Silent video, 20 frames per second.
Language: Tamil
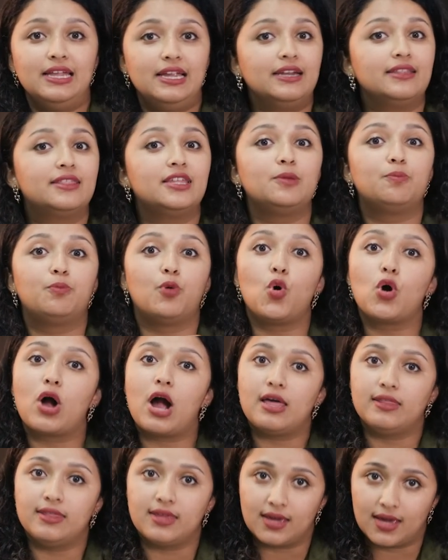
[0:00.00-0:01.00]
எடுத்துகிட்டு
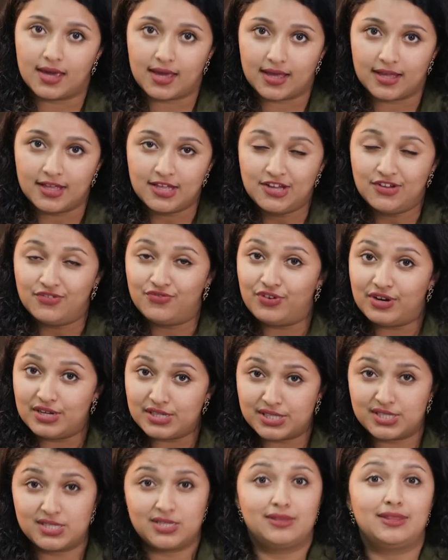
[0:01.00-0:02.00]
போகாதீங்க
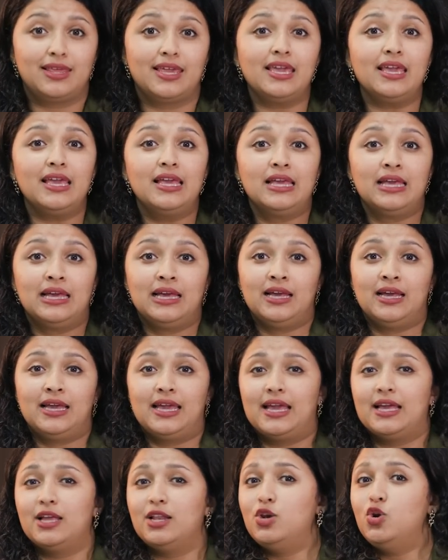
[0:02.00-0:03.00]
ஃபர்ஸ்ட் திங்
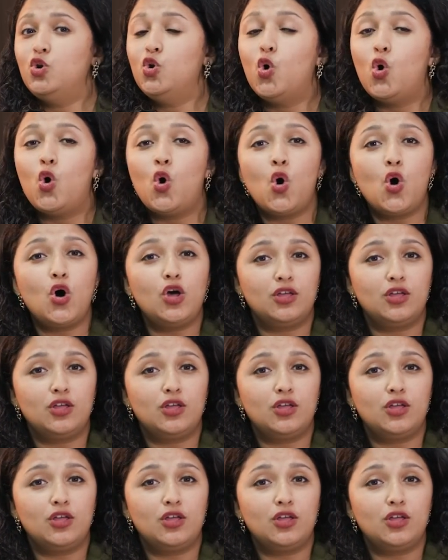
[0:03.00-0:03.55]
நோ